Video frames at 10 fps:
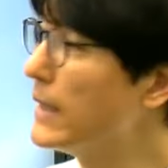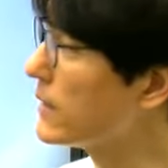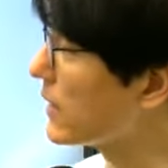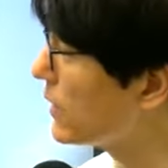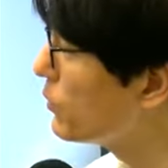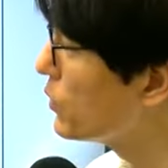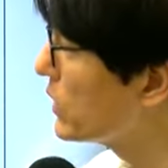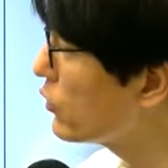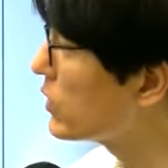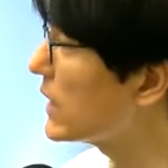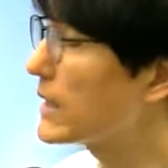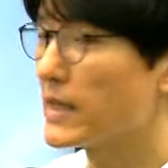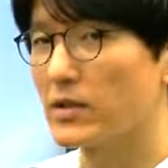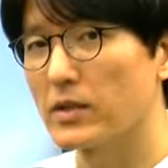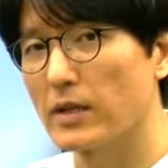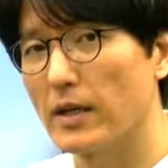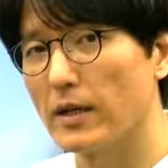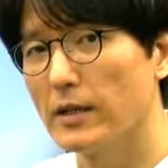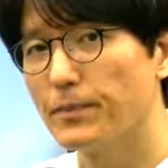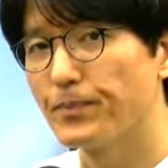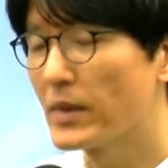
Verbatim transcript: 그래서 이런 부분이 출제가 됐었어요.